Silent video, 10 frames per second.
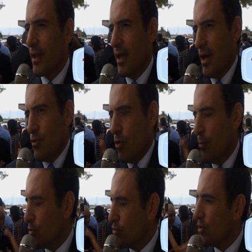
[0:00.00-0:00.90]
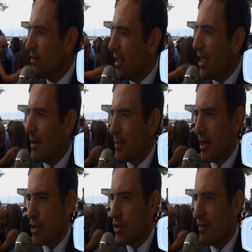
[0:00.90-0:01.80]
È un'opportunità per
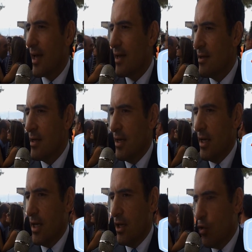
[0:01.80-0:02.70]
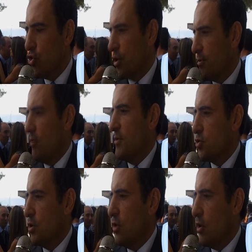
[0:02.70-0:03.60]
la città eh, noi ci abbiamo
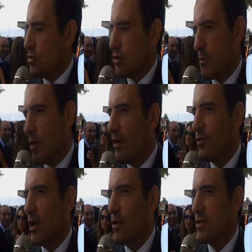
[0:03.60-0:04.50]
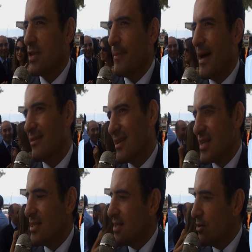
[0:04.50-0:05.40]
messo il nostro, abbiamo fatto la nostra parte
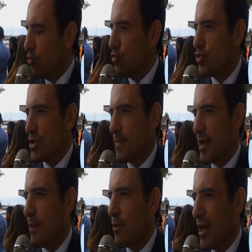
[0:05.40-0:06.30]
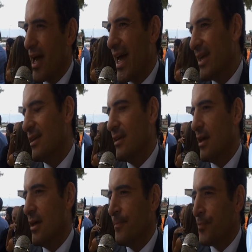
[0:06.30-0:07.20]
senza annunci, speriamo che
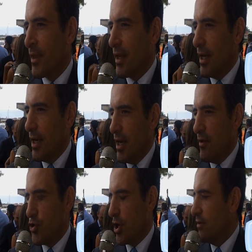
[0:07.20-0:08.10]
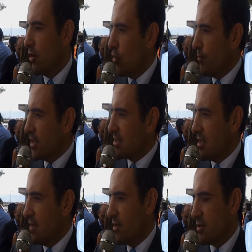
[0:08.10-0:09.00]
anche le vicende
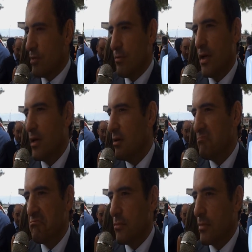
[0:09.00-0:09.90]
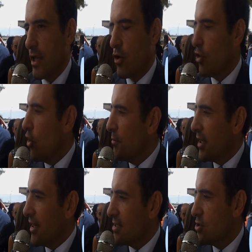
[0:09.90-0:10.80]
complessive insomma, mm,
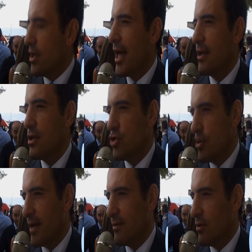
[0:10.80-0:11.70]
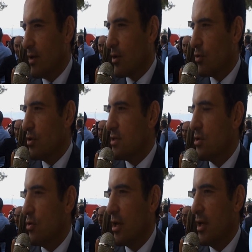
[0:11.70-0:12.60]
economiche, nazionali ci mettono nella
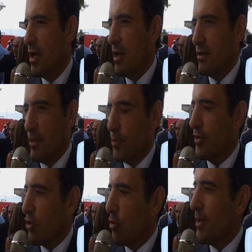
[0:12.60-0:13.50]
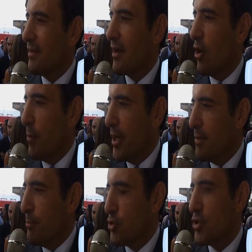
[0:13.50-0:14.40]
condizione di poter completare l'opera
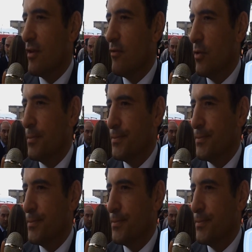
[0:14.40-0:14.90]
in positivo.